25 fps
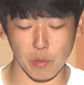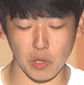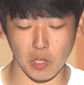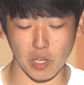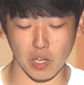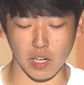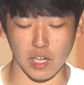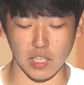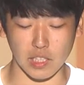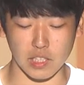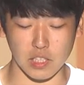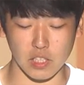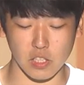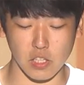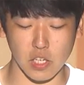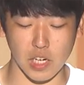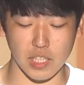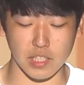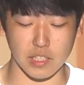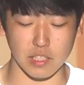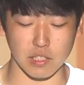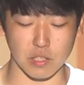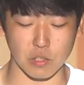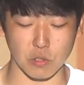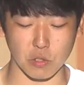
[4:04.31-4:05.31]
세 명의 같은 과
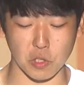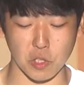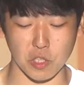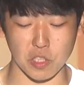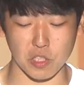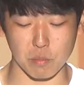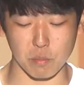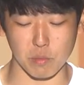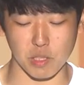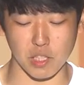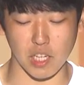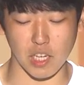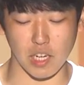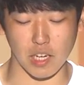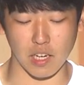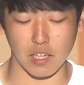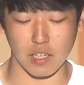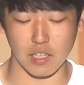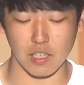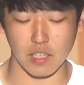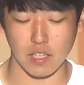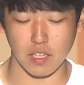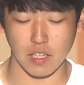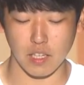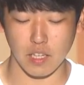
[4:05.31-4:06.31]
아들을
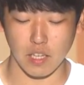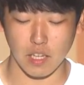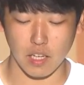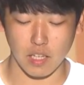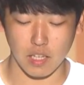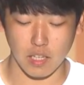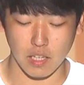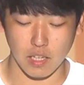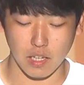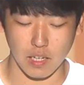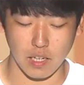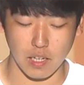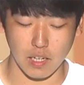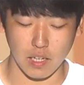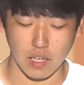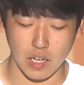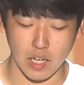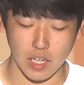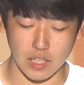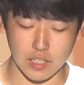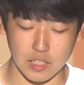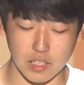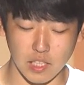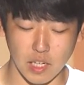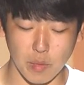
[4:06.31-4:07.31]
주셨습니다.
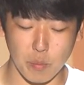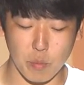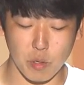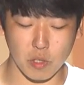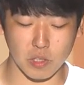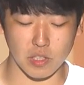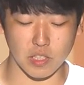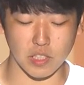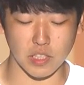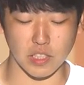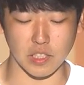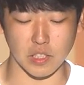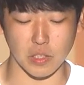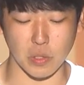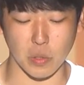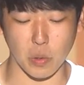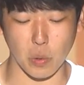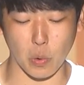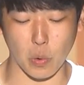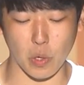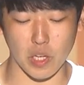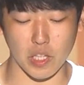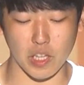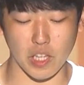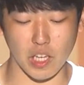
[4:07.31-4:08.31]
아들 한 명은
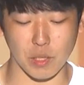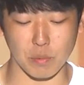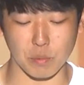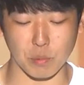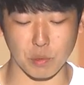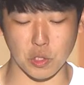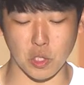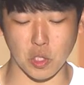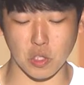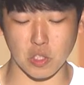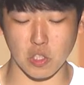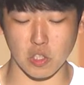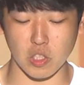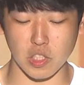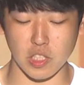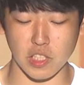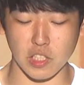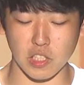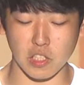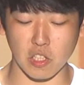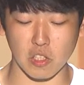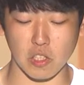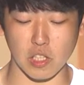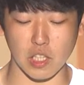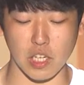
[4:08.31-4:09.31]
교회에 대한 부정적인
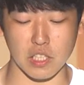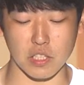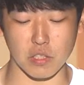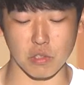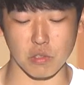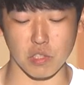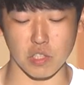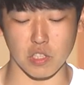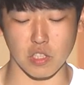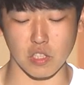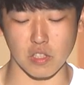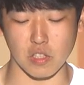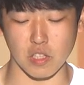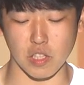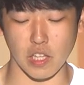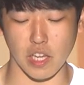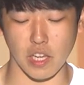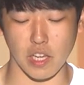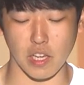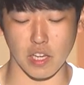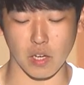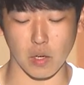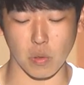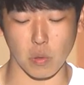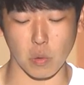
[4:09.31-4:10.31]
시선을 가지고
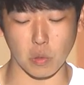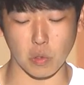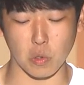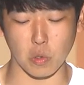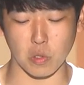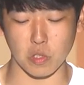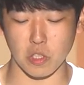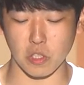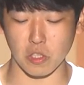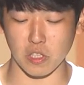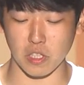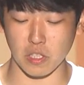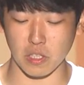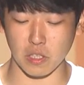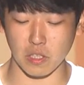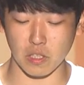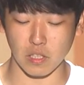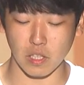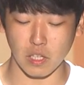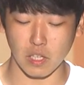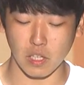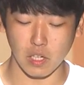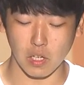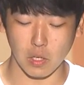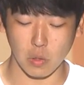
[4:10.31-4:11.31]
있었는데
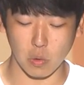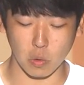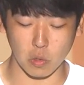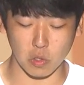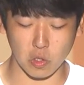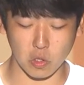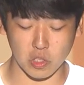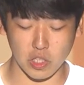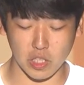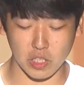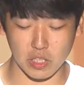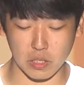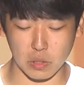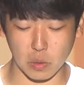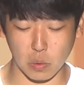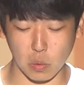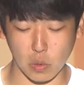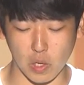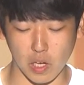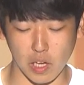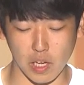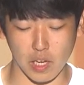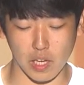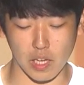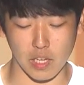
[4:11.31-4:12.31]
공동체를 공동체를
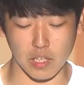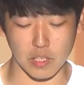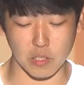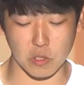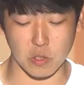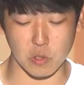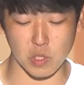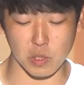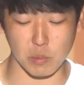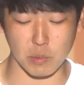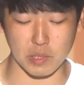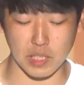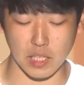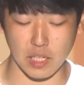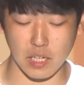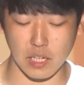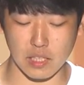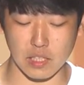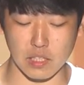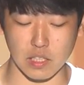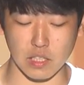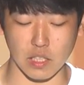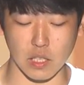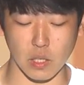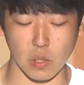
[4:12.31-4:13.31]
통해 예수님의
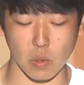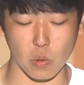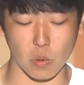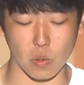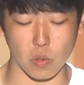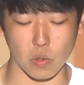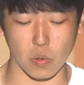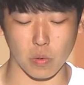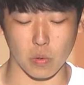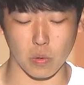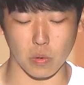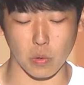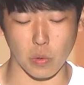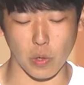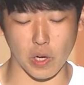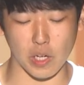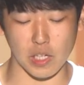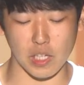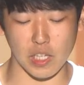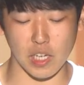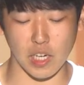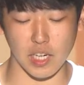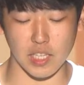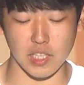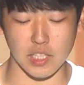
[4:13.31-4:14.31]
사랑을 느끼고
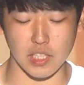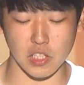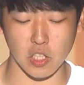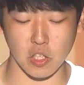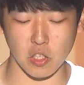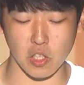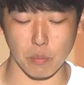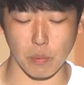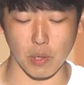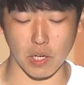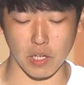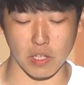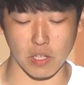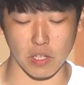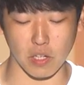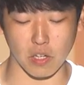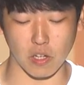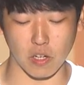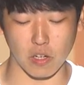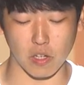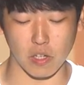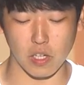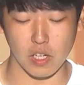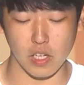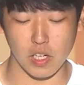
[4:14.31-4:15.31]
교회를 향한 시선이
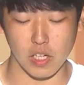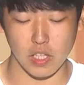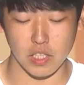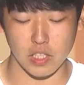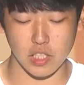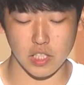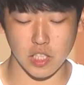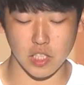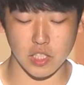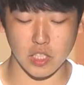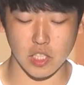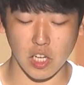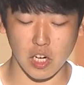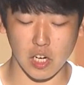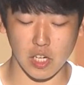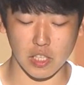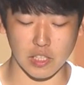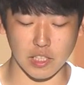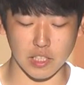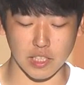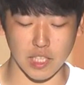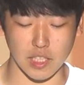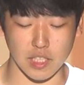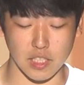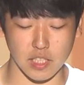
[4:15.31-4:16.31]
바뀌어 신앙
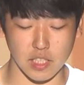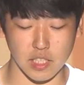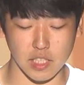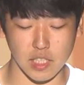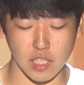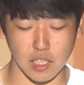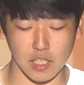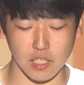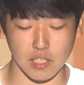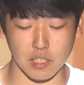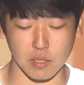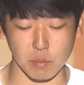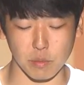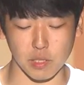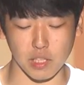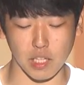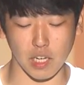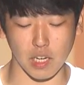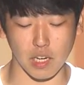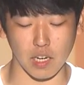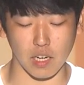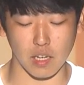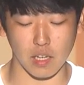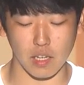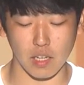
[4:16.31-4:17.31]
생활을 다시
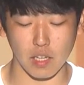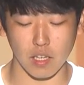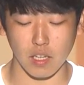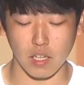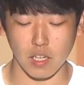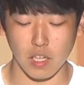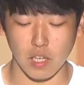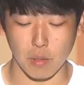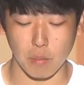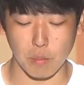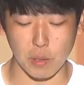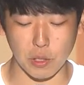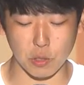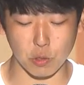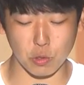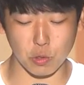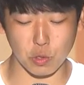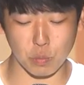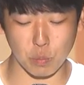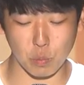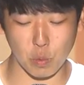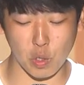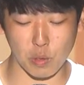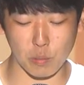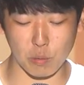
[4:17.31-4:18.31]
시작했습니다. 매주
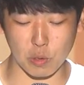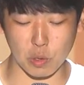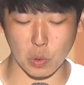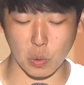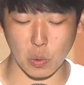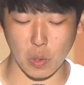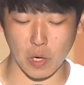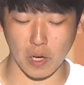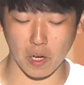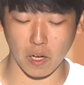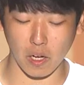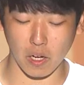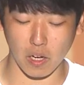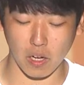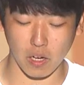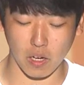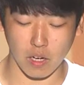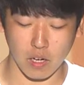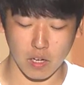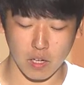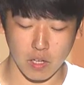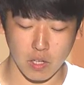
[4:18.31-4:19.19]
순모임을 통해,